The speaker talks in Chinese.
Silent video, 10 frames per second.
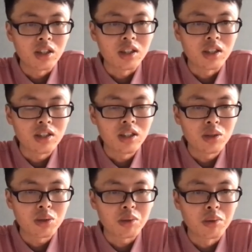呃，建议
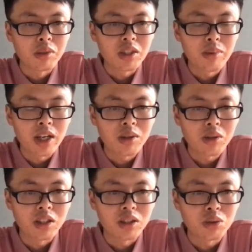说我们一般
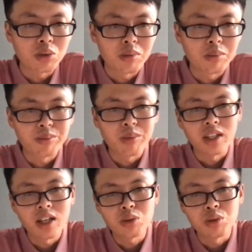可能是说把
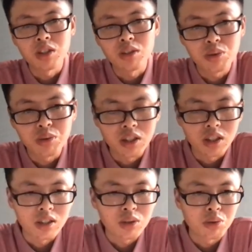它所有的
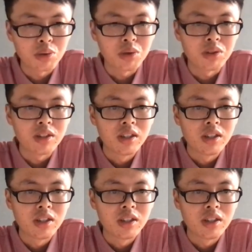呃数据，